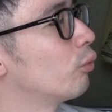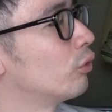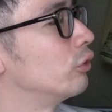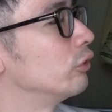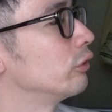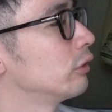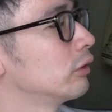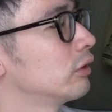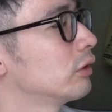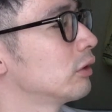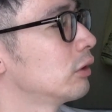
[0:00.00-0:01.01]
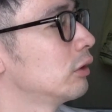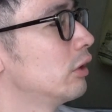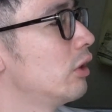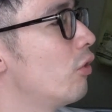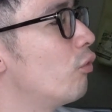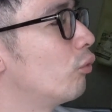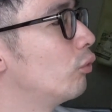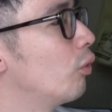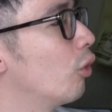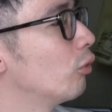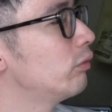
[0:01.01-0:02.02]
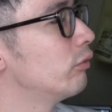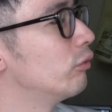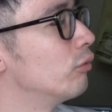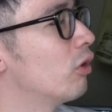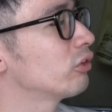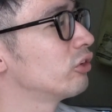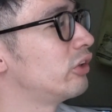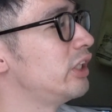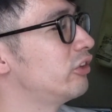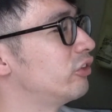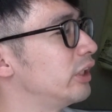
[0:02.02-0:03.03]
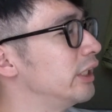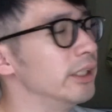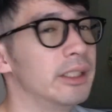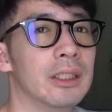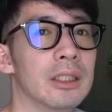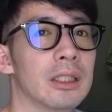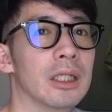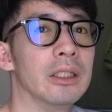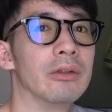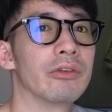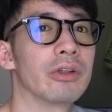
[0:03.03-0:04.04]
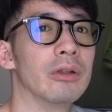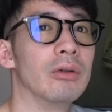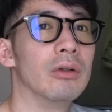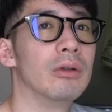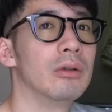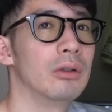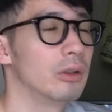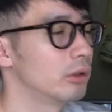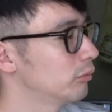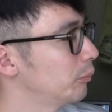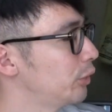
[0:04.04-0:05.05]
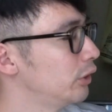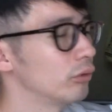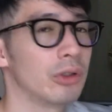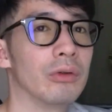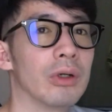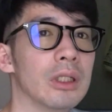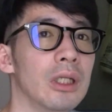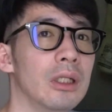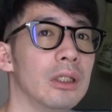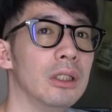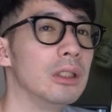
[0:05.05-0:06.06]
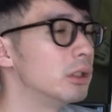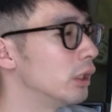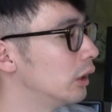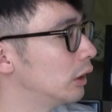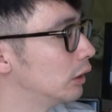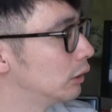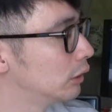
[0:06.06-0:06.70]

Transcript: World of Walt Disney って書いてあるんですけど、まあ、ピノキオがねいて